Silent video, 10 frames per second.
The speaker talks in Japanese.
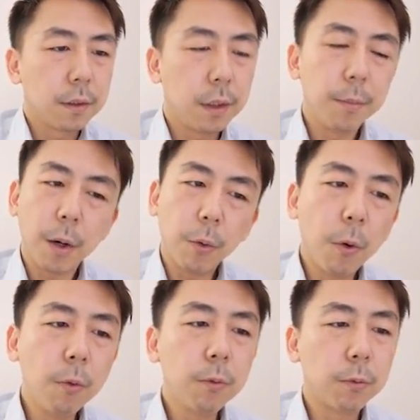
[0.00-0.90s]
で、まあ、
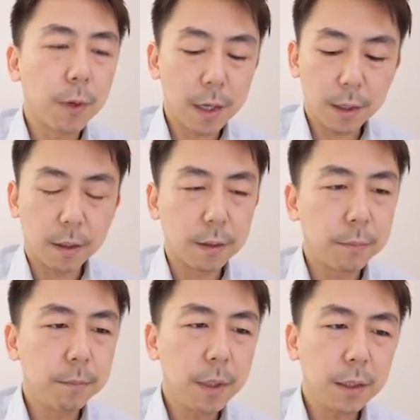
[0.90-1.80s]
on は、
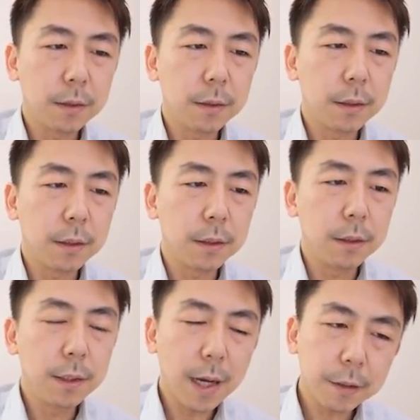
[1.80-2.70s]
まあ、
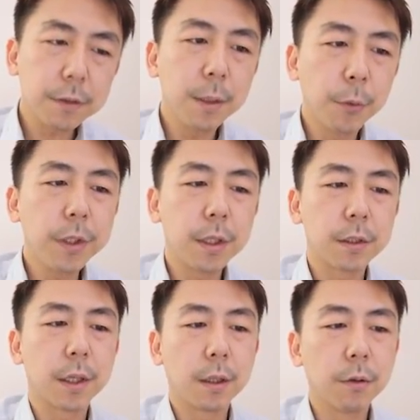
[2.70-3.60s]
なくてもいいんで
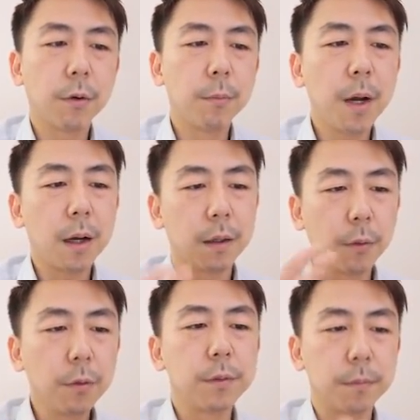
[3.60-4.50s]
すけれど、ま
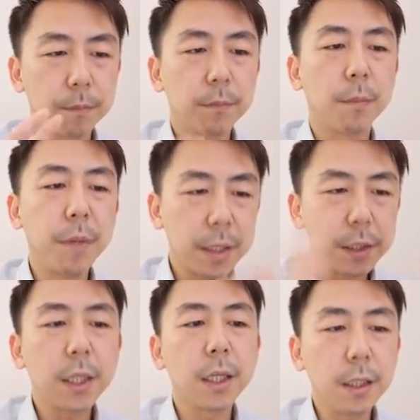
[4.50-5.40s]
あ、オン、明
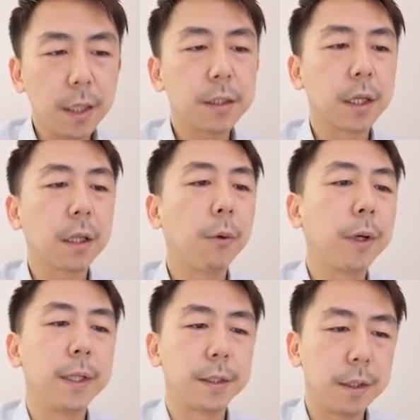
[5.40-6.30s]
示的にね、つけた方
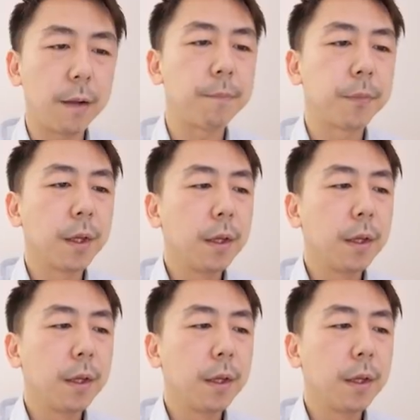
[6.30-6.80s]
がいいですね。